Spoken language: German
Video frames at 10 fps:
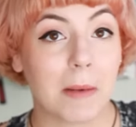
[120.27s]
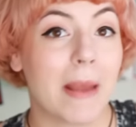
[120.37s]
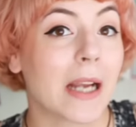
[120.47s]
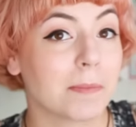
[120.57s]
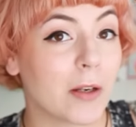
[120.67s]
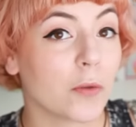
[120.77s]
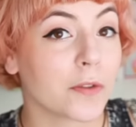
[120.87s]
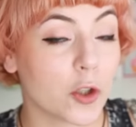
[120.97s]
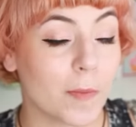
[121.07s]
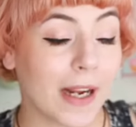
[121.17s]
Man merkt, mein
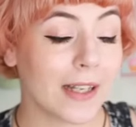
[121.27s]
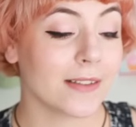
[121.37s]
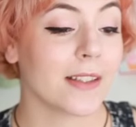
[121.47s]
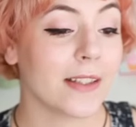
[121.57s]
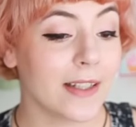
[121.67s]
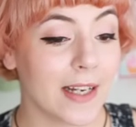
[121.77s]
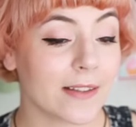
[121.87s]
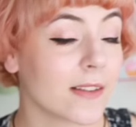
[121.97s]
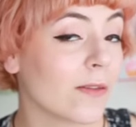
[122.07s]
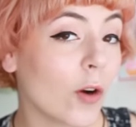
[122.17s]
Duftgeschmack hat sich in den
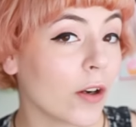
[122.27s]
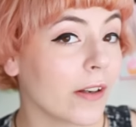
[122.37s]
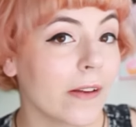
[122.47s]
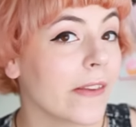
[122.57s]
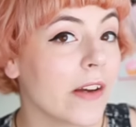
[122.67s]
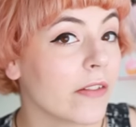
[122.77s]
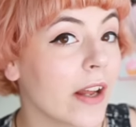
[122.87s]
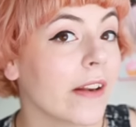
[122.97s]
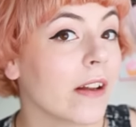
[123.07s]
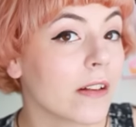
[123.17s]
letzten Wochen nicht sehr
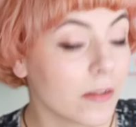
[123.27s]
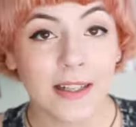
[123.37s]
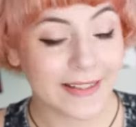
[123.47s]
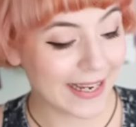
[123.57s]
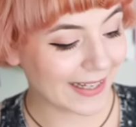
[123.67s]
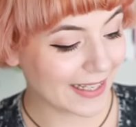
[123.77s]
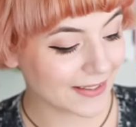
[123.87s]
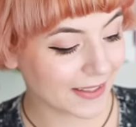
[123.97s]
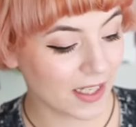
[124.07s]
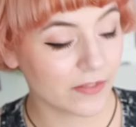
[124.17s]
verändert. Der
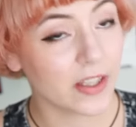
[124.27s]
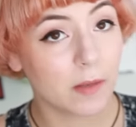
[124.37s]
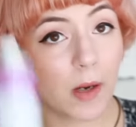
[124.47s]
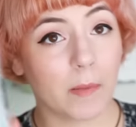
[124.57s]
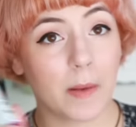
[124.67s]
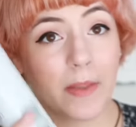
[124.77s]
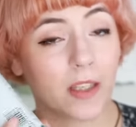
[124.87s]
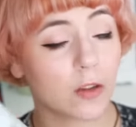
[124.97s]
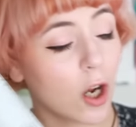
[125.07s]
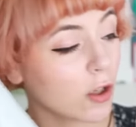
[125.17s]
Klassiker wie immer bei
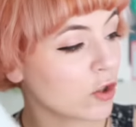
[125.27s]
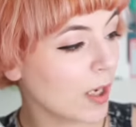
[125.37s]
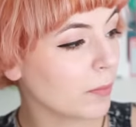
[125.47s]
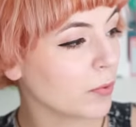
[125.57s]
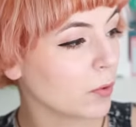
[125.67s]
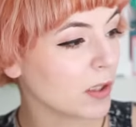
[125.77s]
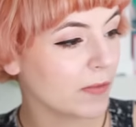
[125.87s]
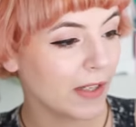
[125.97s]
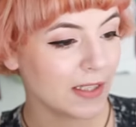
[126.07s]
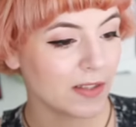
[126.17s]
mir Trockenshampoo und
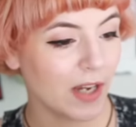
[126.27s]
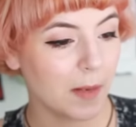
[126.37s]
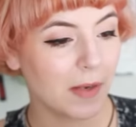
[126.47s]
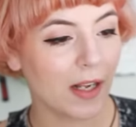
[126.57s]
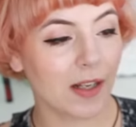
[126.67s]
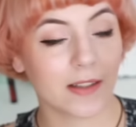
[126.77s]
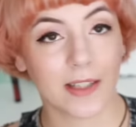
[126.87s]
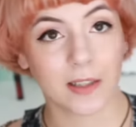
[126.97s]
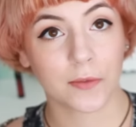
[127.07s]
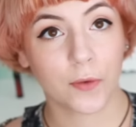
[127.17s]
zwar zweimal
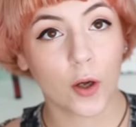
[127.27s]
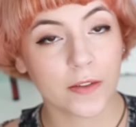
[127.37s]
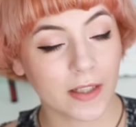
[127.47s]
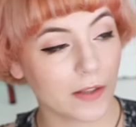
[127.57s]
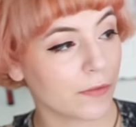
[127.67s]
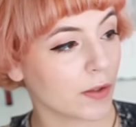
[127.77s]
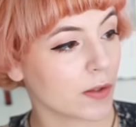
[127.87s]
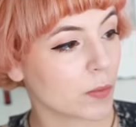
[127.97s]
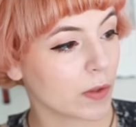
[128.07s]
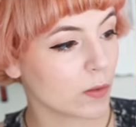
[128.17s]
das Frotte
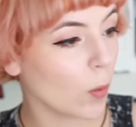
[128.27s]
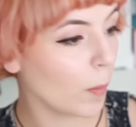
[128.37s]
von Swiss